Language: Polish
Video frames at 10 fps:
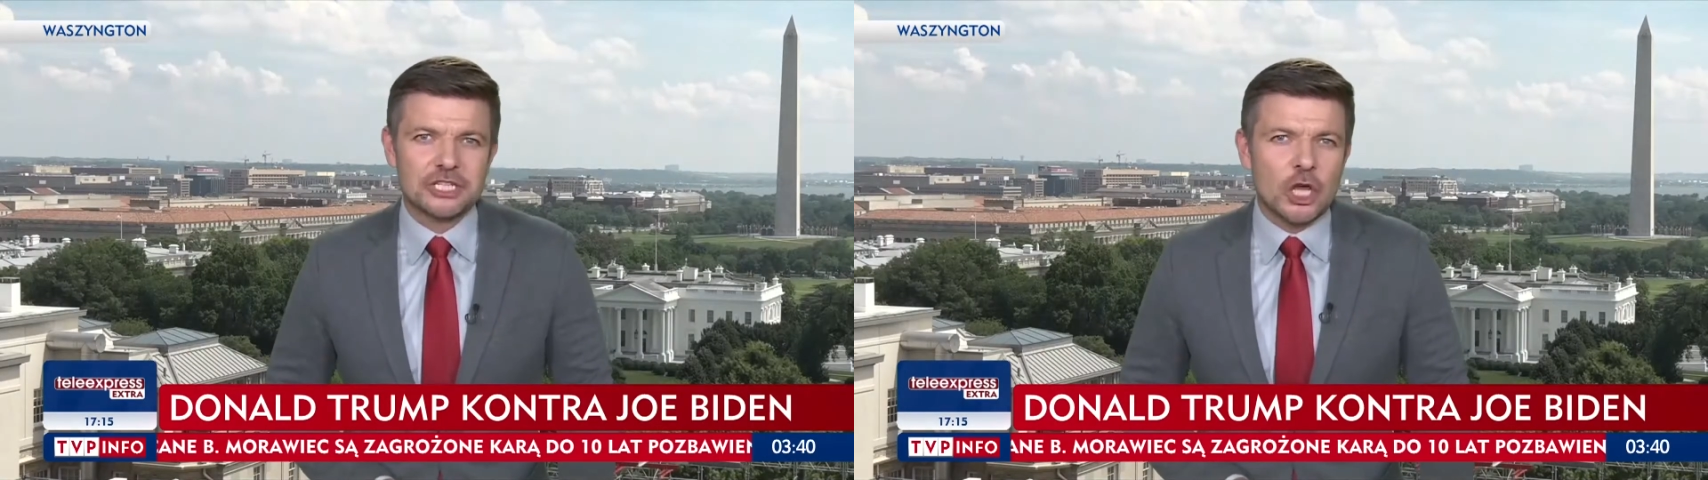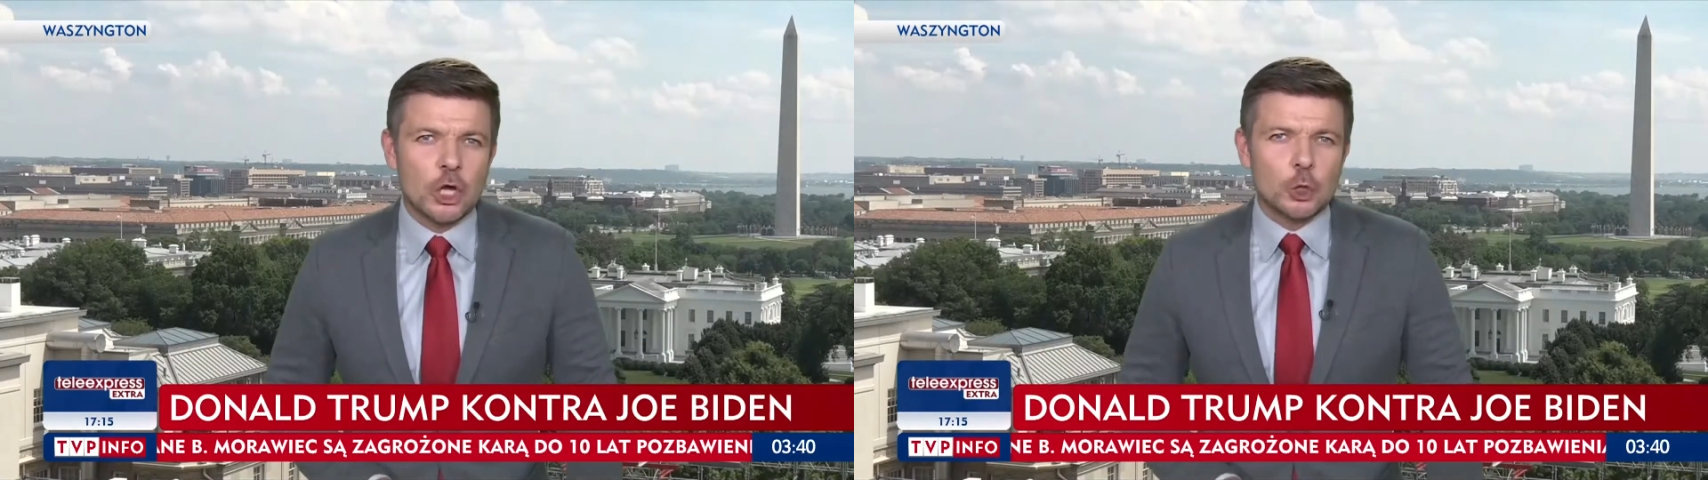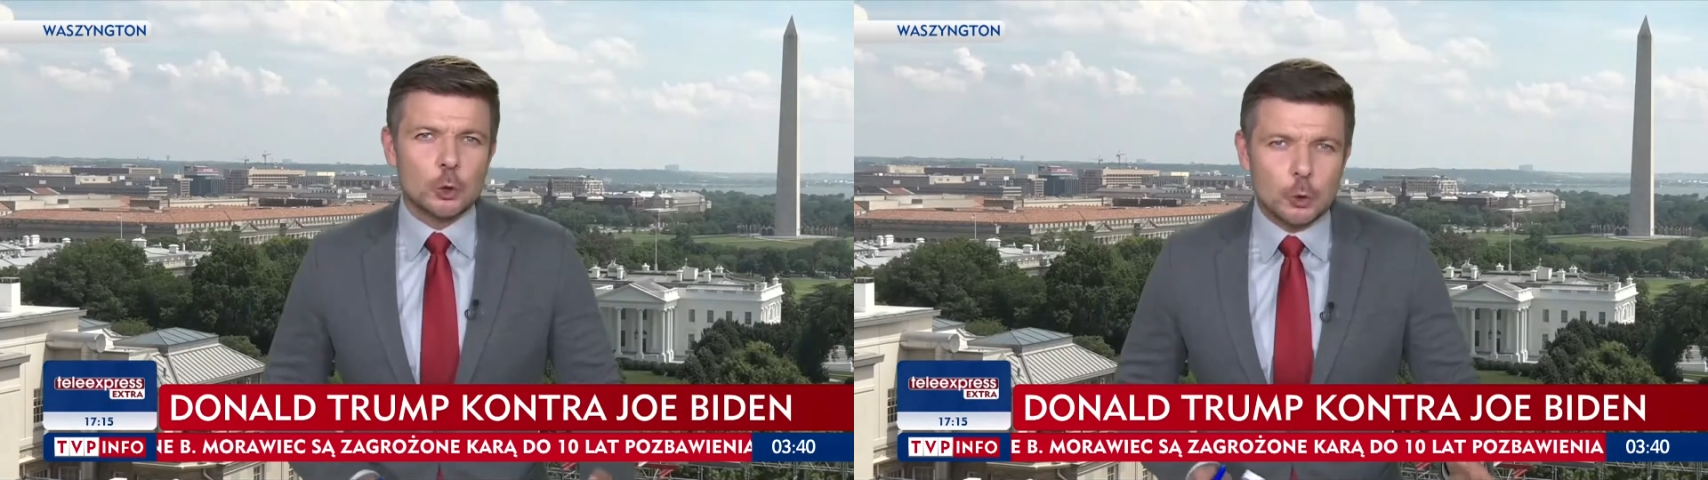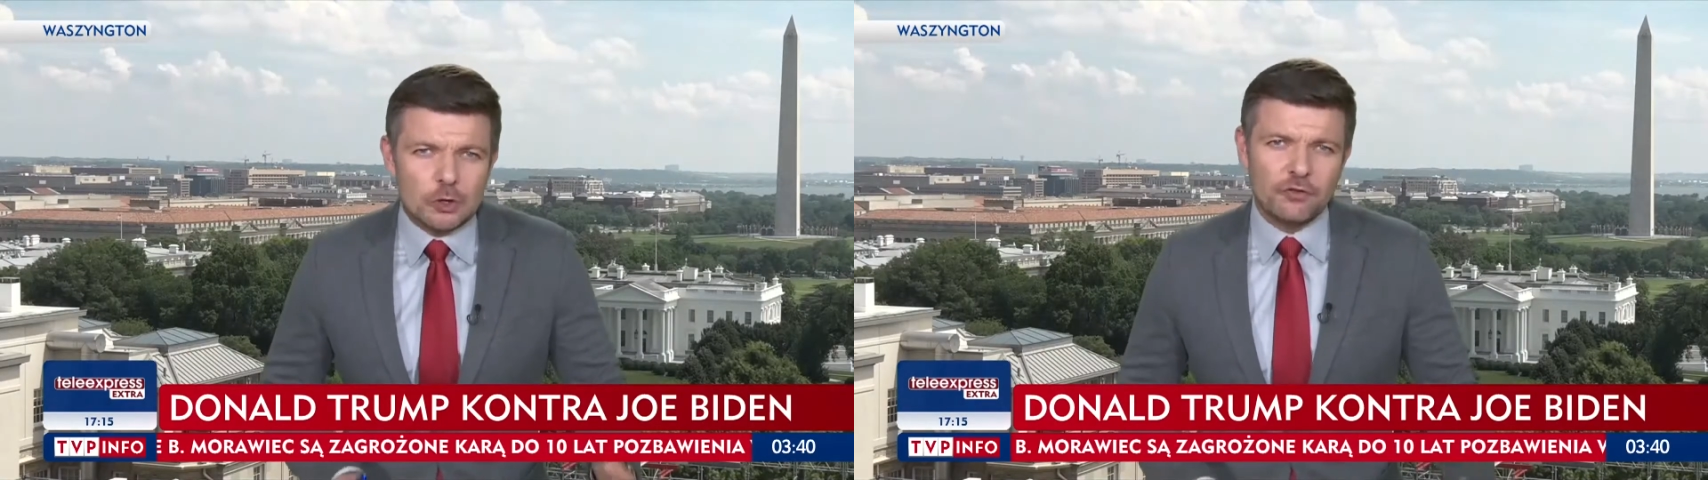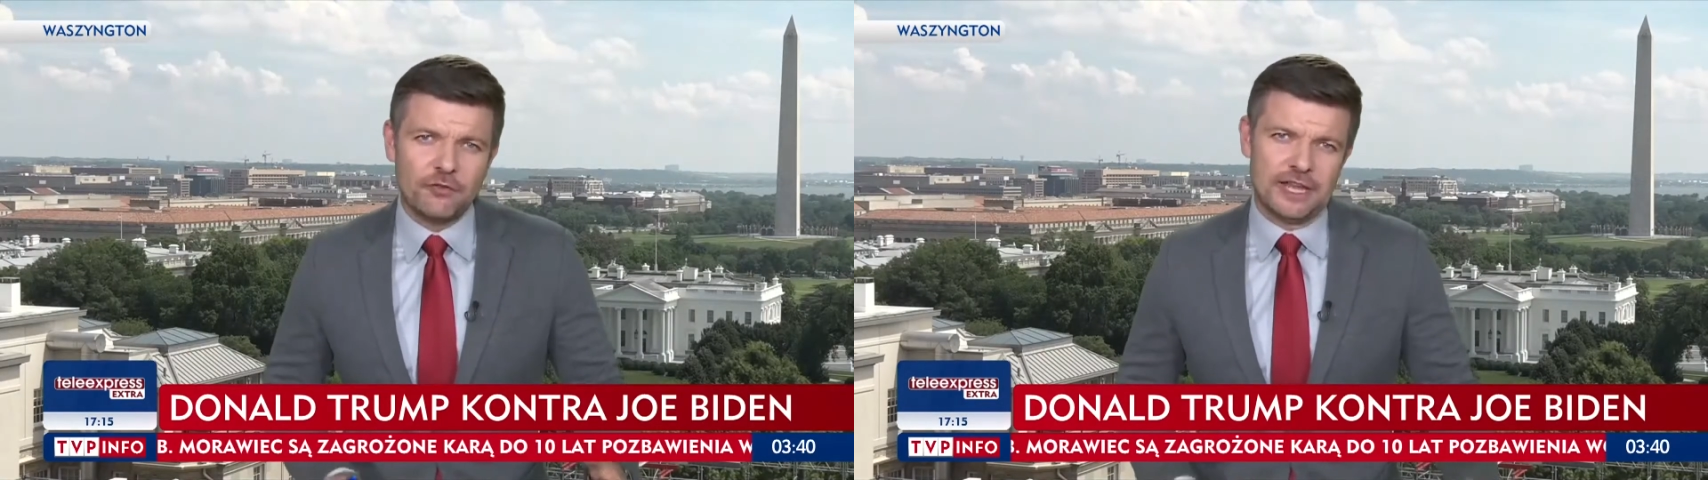drugiej
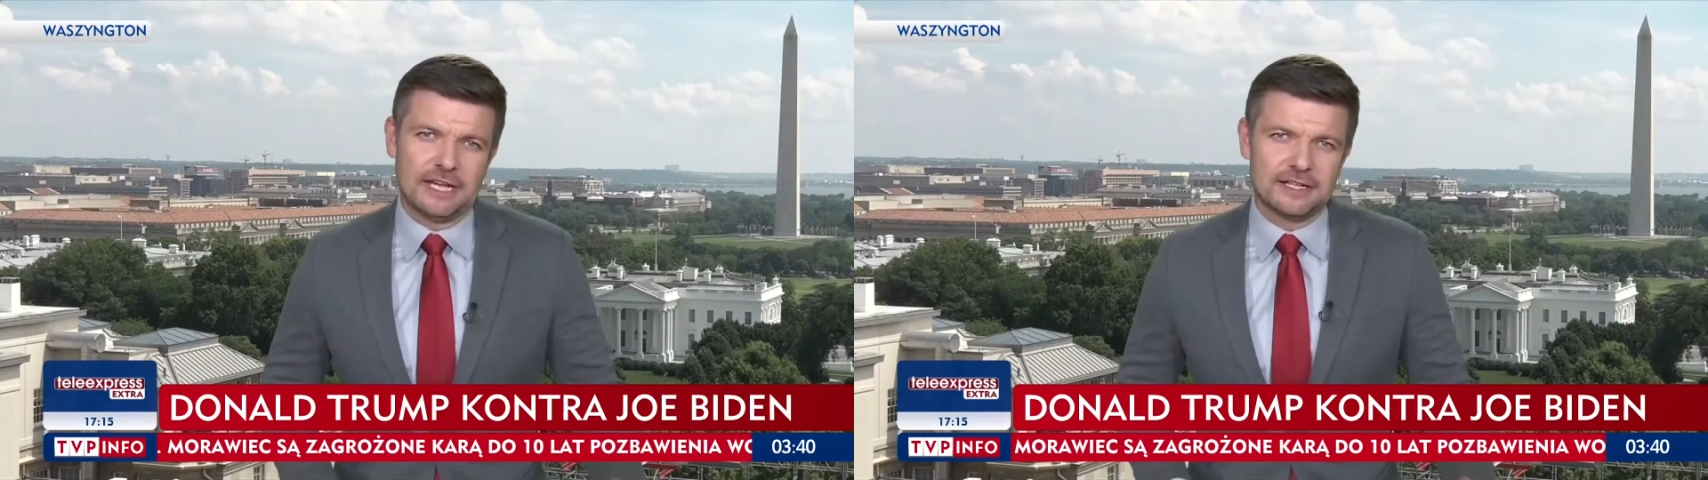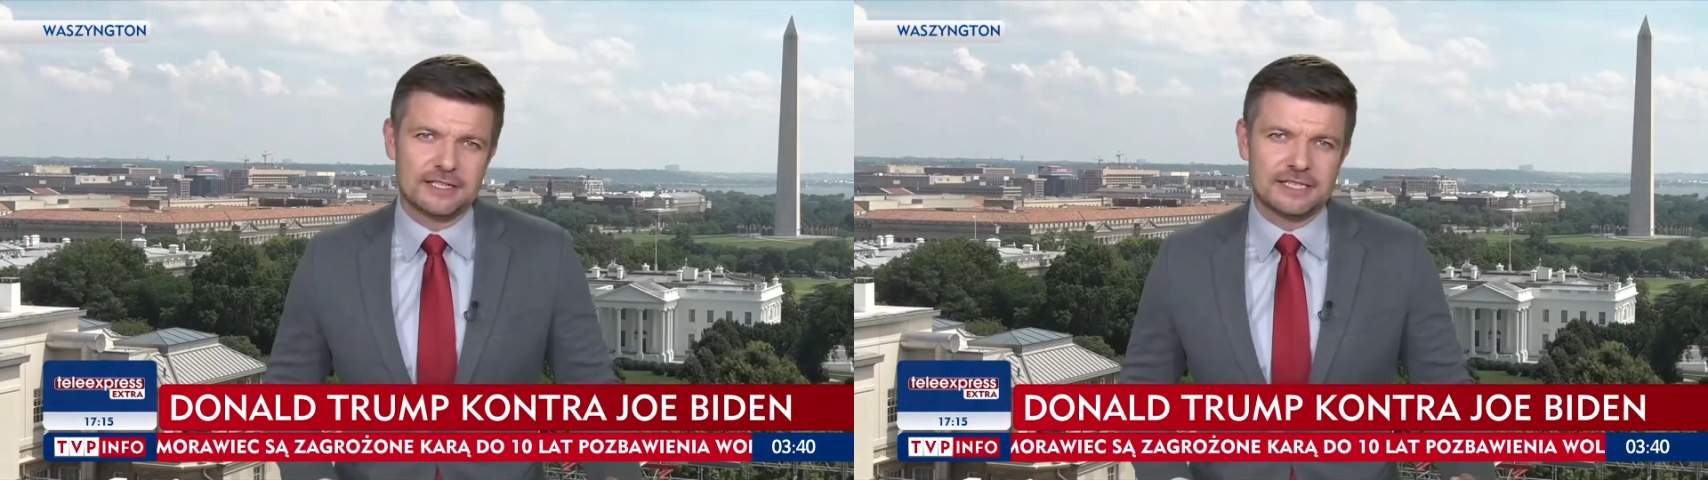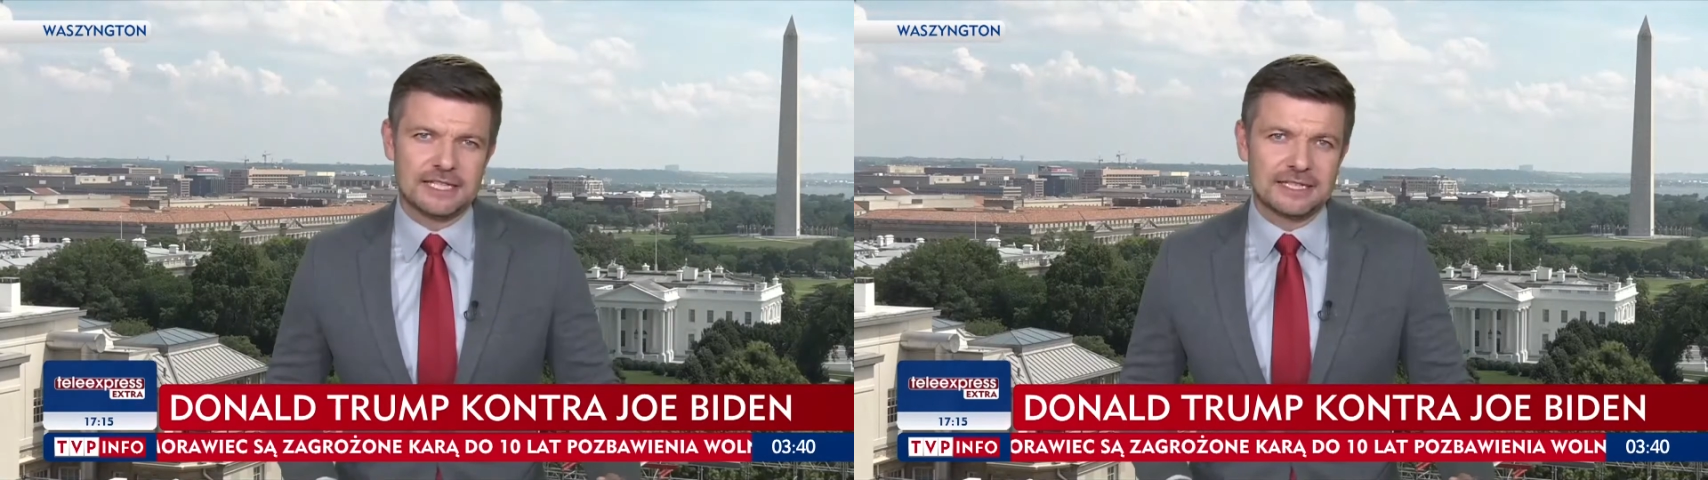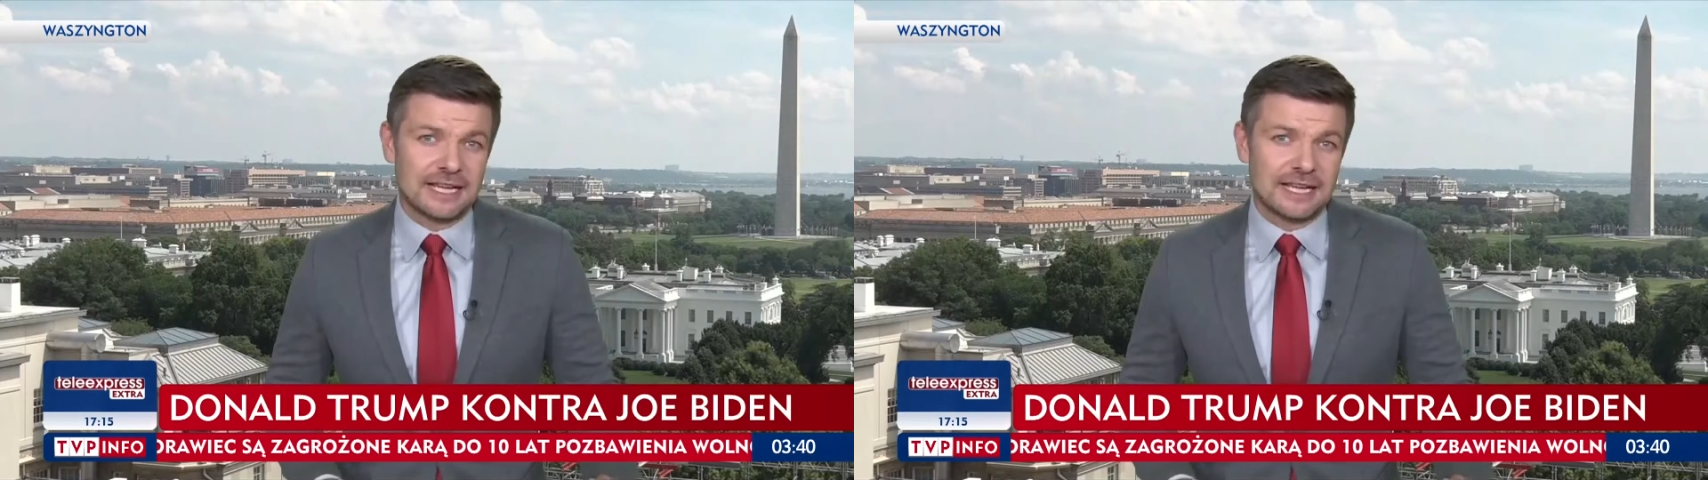debaty prezydenckiej.